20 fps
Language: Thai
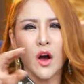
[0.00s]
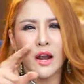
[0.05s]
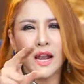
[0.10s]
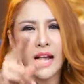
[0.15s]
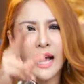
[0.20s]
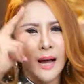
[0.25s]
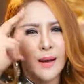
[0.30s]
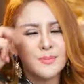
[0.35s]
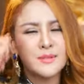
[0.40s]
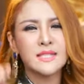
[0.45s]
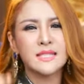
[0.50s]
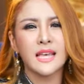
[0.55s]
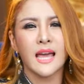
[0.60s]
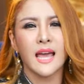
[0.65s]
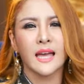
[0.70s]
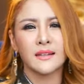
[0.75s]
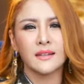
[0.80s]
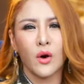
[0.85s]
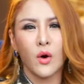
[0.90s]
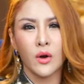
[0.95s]
ขอราคาพิเศ
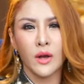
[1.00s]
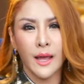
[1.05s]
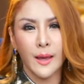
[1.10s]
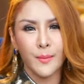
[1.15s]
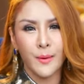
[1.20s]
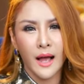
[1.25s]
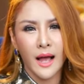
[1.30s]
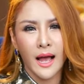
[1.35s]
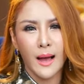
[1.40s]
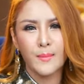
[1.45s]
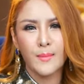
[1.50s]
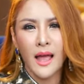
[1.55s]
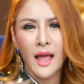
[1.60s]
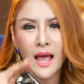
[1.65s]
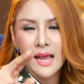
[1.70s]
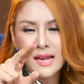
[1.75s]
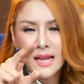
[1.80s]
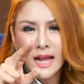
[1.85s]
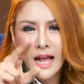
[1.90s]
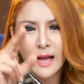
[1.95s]
ษโอเคป่ะคะแม่
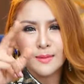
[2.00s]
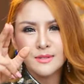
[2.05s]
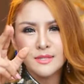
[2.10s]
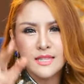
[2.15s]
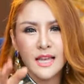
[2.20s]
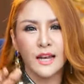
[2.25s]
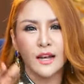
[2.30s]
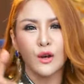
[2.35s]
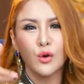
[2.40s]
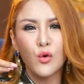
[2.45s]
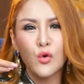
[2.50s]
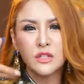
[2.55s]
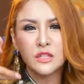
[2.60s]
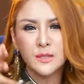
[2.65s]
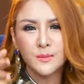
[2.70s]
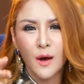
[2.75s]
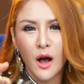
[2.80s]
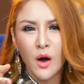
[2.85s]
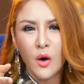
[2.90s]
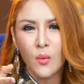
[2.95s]
ให้ราคาพิเศษลูก
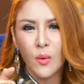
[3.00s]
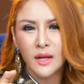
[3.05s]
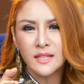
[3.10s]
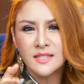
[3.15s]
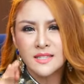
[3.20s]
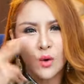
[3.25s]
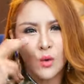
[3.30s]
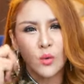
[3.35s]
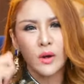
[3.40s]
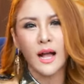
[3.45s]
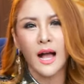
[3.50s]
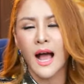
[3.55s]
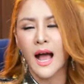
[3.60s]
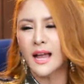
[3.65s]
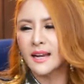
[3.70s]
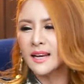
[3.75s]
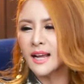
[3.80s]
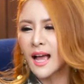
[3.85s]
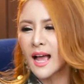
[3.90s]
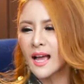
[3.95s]
เฉพาะวันสงกรา
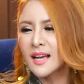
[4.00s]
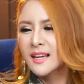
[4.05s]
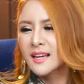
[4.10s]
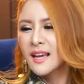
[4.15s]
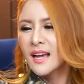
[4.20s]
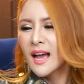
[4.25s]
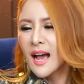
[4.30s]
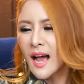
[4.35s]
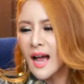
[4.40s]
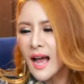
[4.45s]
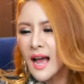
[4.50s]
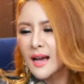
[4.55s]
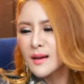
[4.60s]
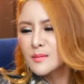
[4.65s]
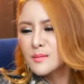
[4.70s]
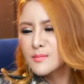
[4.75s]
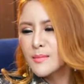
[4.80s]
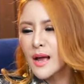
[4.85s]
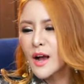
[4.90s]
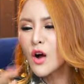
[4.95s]
นต์นะคะอ่ะ
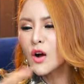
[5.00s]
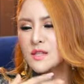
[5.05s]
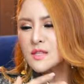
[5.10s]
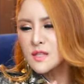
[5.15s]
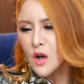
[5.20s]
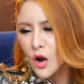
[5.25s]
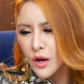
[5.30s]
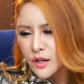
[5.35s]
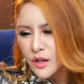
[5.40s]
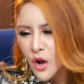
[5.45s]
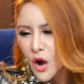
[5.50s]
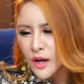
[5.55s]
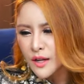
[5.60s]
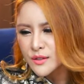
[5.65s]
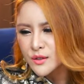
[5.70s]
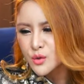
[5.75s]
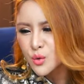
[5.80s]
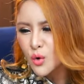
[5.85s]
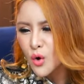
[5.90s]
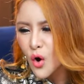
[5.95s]
แม่ขอสอนก่อน
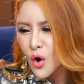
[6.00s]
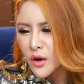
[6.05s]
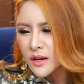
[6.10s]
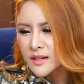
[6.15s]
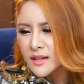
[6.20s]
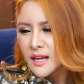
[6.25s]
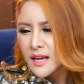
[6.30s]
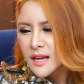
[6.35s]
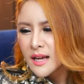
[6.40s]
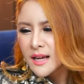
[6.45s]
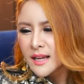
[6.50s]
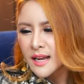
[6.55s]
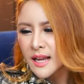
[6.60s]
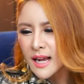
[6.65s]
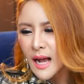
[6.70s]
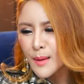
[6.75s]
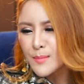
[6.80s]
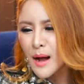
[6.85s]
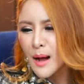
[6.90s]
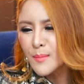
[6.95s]
ทุกคน
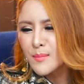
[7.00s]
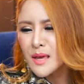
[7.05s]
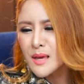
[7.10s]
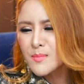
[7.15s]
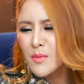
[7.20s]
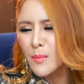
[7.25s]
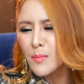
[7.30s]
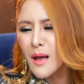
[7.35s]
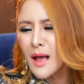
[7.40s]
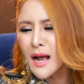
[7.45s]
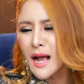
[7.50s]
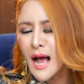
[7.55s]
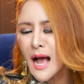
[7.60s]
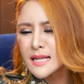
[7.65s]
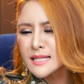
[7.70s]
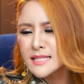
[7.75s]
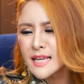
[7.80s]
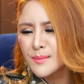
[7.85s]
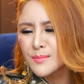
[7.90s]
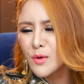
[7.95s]
นะคะบาร์บี้บอกแม่คะ
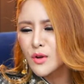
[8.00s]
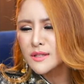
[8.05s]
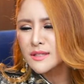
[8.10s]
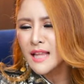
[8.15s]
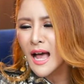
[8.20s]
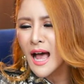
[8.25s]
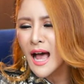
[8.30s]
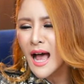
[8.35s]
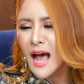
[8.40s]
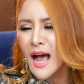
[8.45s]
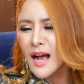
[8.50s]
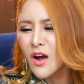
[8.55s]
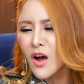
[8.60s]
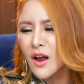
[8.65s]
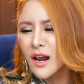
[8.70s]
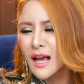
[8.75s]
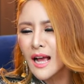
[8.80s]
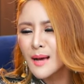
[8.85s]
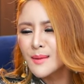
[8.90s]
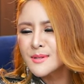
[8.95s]
เจ็ดมนตาข
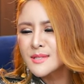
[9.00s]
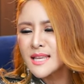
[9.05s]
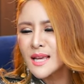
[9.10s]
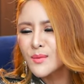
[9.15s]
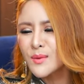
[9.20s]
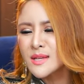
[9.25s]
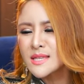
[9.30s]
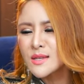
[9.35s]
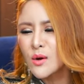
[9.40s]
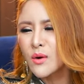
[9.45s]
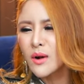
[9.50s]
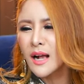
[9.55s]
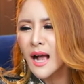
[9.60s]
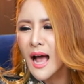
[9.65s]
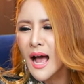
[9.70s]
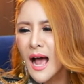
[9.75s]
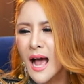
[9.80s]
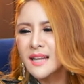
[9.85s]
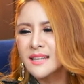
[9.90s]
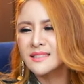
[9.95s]
อราคาพิเศษวันสงก
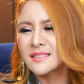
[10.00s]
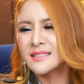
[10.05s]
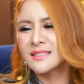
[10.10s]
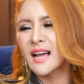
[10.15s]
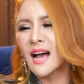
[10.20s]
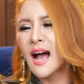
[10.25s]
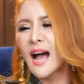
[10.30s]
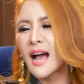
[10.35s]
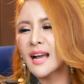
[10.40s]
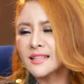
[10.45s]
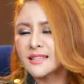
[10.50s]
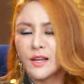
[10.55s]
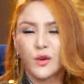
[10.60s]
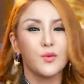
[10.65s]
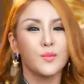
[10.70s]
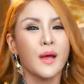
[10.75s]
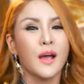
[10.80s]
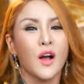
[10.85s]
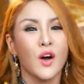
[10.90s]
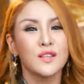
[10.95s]
รานต์ได้แต่
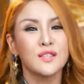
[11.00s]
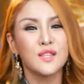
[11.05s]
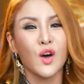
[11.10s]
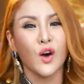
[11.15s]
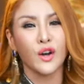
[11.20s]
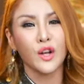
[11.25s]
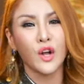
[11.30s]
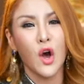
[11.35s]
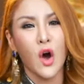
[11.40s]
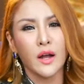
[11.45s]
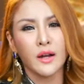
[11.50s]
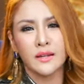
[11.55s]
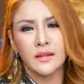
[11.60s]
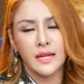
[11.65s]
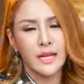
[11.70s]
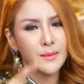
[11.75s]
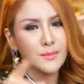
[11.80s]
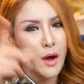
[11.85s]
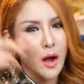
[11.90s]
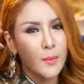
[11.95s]
คุณแม่ขอสอนก่อน
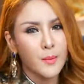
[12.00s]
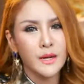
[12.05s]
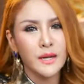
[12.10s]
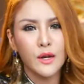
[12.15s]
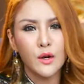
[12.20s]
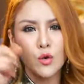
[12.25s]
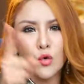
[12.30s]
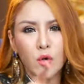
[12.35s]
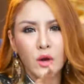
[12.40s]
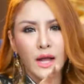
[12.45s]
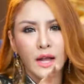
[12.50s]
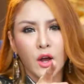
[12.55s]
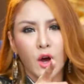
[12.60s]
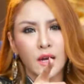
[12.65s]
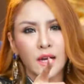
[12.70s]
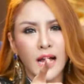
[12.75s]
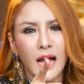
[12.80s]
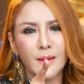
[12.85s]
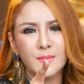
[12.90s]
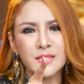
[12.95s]
อินบ็อกซ์ไปเลยลูกใครขอ
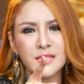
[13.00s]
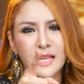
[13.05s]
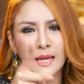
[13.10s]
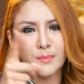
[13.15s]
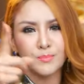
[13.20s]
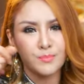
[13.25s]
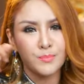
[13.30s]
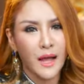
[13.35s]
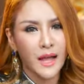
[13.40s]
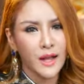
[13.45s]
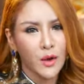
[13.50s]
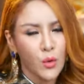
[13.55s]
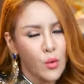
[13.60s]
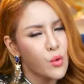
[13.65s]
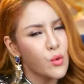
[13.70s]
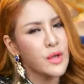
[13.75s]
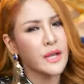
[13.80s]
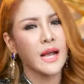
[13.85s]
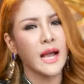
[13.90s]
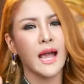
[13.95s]
ราคาพิเศษไป
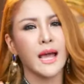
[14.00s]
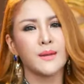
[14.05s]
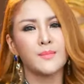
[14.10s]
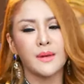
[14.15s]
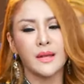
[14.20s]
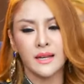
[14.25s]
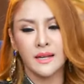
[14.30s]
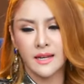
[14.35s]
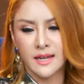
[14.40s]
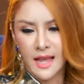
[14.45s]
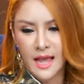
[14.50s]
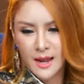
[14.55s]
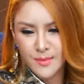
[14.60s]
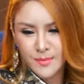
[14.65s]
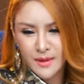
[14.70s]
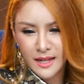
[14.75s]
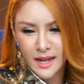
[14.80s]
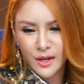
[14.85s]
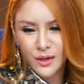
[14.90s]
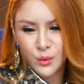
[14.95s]
คุยกับแอดมินเลยเนี่ยแอด
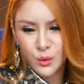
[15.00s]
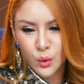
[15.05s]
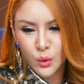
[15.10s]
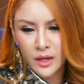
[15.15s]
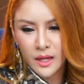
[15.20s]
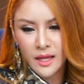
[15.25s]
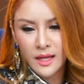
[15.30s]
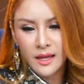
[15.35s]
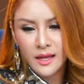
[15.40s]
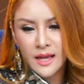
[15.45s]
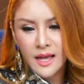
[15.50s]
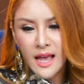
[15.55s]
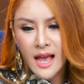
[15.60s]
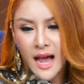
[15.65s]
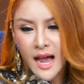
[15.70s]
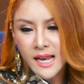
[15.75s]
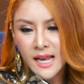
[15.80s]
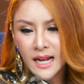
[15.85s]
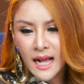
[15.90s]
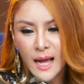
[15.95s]
มินนั่งอยู่ตรงนี้
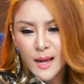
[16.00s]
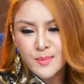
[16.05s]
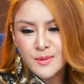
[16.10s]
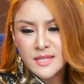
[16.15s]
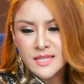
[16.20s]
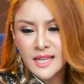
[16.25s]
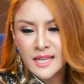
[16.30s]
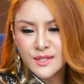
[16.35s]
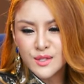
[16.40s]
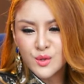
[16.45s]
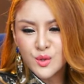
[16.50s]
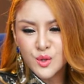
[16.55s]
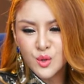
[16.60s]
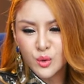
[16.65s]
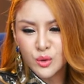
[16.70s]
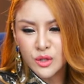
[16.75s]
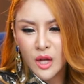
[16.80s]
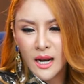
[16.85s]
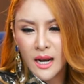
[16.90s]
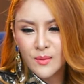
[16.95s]
ให้ราคาพิเศษ
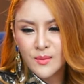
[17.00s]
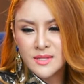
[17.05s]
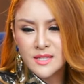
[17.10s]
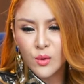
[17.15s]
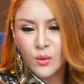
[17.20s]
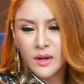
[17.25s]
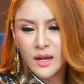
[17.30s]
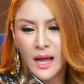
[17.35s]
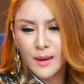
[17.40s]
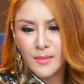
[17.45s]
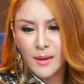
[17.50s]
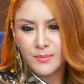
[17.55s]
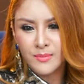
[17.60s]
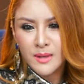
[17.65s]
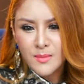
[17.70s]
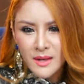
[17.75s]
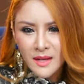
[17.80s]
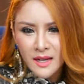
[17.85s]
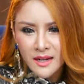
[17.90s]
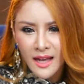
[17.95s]
สุดๆต้อนรับวันสงกรานต์แบบ
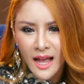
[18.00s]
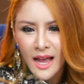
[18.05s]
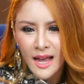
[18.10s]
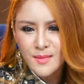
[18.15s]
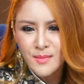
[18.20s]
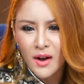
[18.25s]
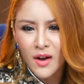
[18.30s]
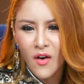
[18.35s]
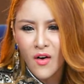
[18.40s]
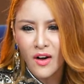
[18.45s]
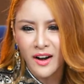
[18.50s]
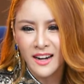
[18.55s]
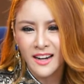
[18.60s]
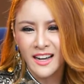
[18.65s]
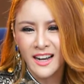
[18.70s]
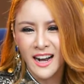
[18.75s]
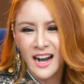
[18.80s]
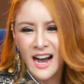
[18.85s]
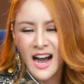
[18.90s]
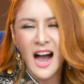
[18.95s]
ที่ไม่เคยให้มาก่อน
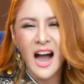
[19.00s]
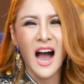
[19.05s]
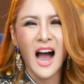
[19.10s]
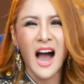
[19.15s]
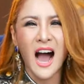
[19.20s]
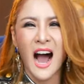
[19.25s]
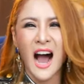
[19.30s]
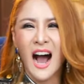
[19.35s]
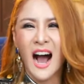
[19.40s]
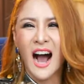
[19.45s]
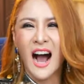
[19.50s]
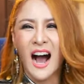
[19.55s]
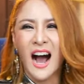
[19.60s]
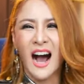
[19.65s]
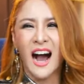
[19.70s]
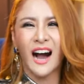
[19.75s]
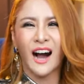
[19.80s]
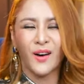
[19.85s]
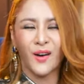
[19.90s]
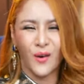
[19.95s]
อ้า
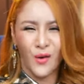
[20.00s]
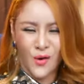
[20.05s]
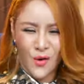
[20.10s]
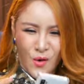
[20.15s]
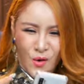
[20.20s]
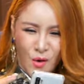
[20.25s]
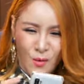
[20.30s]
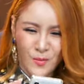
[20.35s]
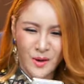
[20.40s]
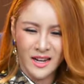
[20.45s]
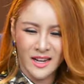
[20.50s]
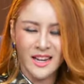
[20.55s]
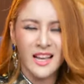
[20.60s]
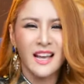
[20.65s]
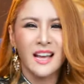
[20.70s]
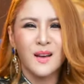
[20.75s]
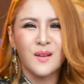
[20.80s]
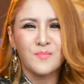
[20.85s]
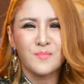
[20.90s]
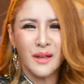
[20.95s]
วโอ้โหเป็น
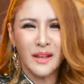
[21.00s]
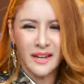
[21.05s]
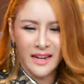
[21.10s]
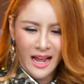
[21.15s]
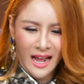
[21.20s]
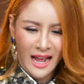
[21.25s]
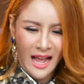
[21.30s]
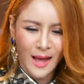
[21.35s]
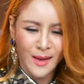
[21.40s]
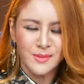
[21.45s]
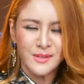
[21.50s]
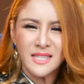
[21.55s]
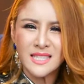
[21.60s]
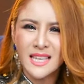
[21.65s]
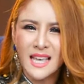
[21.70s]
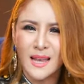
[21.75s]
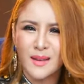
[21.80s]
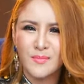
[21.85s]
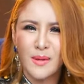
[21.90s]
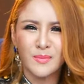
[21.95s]
เป็นราคาพิ
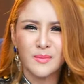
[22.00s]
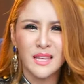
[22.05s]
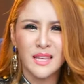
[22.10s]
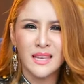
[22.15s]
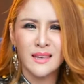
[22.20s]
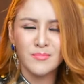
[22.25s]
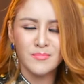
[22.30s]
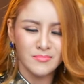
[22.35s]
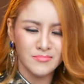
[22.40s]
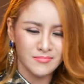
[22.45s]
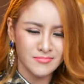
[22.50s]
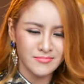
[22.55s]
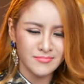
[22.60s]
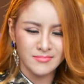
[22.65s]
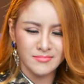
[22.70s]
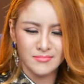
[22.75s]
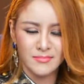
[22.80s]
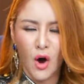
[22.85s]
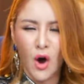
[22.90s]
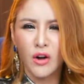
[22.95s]
เศษแบบที่
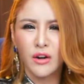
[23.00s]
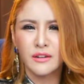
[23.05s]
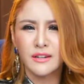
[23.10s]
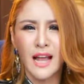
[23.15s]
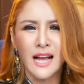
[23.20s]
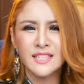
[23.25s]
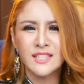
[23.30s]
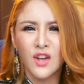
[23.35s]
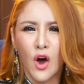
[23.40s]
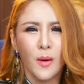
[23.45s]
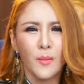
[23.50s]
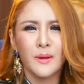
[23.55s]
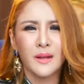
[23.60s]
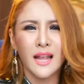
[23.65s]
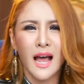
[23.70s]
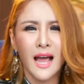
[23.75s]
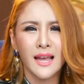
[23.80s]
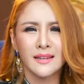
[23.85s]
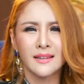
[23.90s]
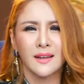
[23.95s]
บอกหน้าจอไม่
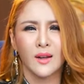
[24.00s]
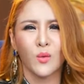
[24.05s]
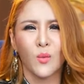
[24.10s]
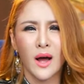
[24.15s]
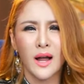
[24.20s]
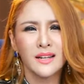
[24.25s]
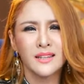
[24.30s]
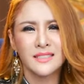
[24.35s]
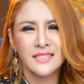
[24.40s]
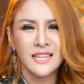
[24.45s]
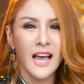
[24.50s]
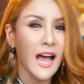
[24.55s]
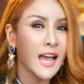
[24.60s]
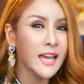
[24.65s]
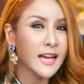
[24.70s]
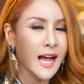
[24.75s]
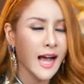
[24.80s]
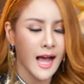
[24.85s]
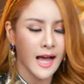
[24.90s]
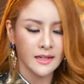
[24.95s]
ได้เลยเหรอวะใช่
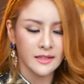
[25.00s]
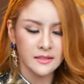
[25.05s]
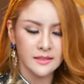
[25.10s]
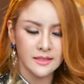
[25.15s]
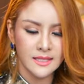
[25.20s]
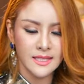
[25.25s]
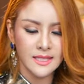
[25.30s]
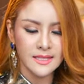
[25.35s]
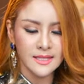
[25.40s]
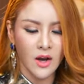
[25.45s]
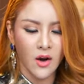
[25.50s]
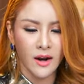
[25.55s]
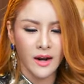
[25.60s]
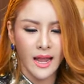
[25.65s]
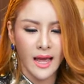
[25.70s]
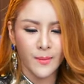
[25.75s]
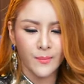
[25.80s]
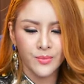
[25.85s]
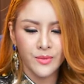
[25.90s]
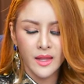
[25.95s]
ค่ะฉันจะสอน
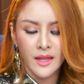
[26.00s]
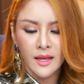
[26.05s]
แล้ว